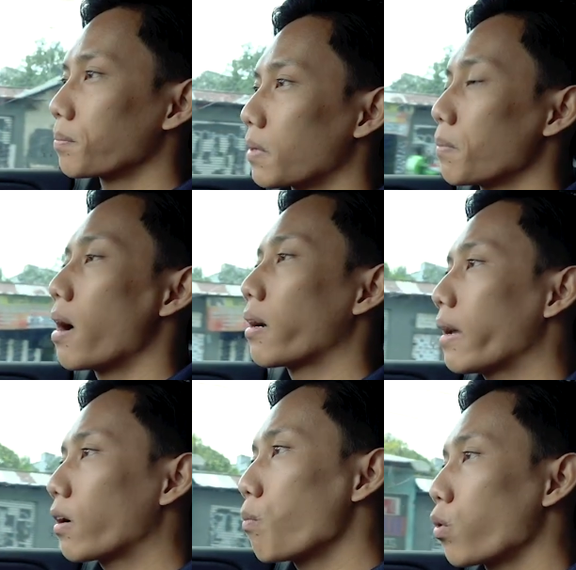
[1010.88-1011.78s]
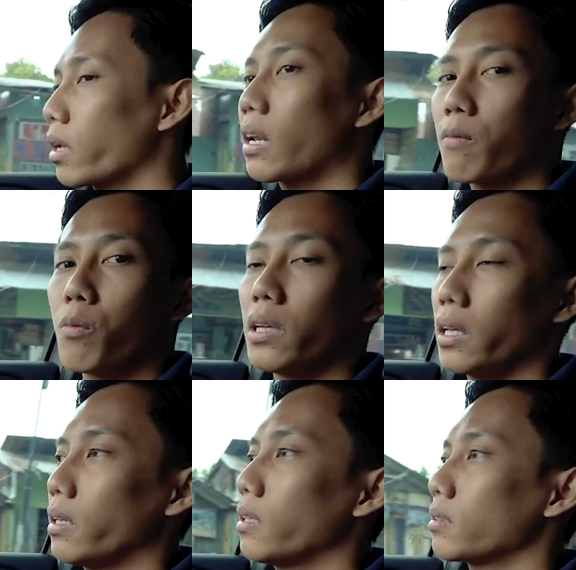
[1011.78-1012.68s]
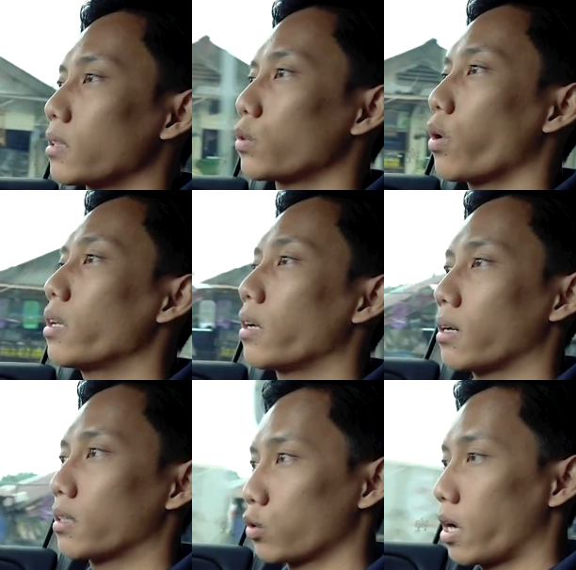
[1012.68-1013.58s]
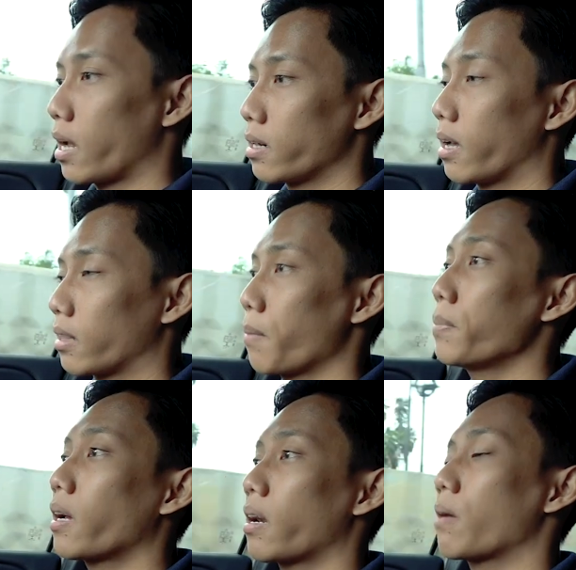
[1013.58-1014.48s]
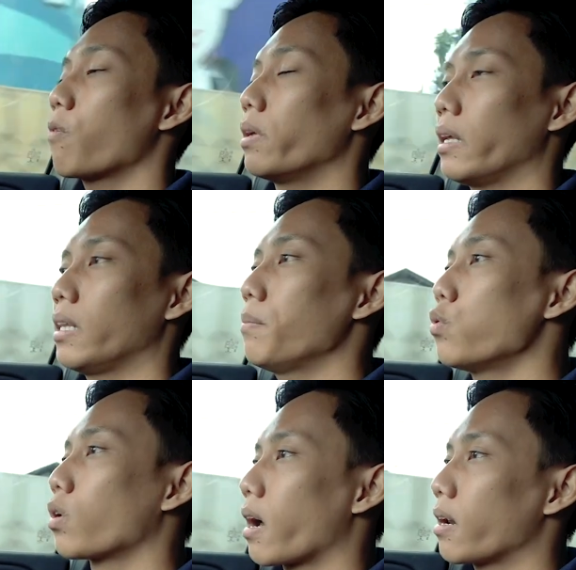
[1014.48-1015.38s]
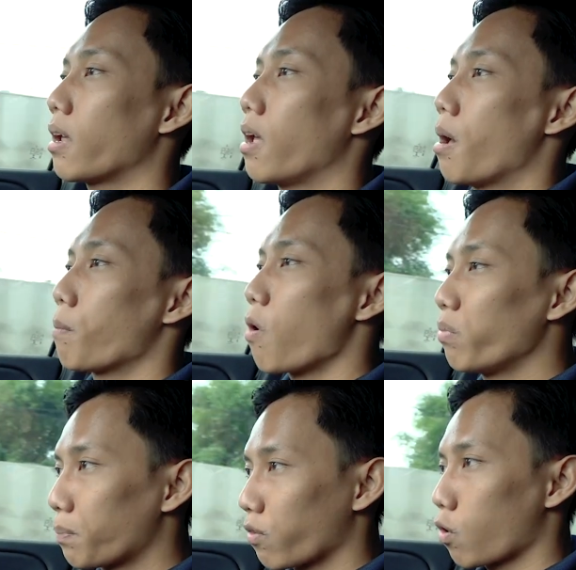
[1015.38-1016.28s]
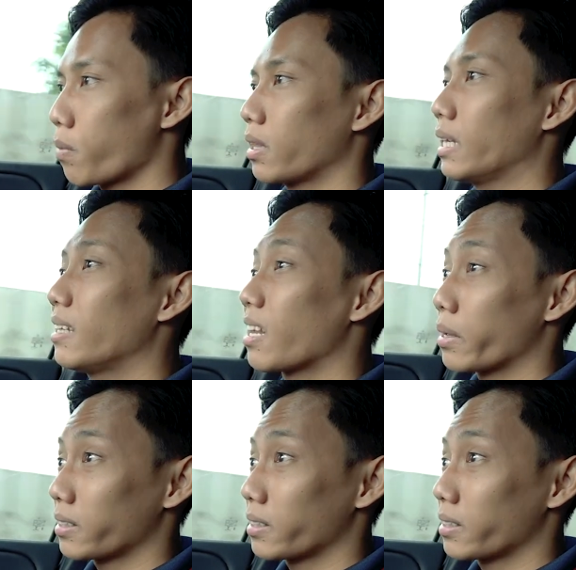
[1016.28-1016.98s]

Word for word: berbagai komponen dari mobil ini sesuai dengan kesukaan Anda. Tapi karena mobil ini bukan mobil performa tinggi dari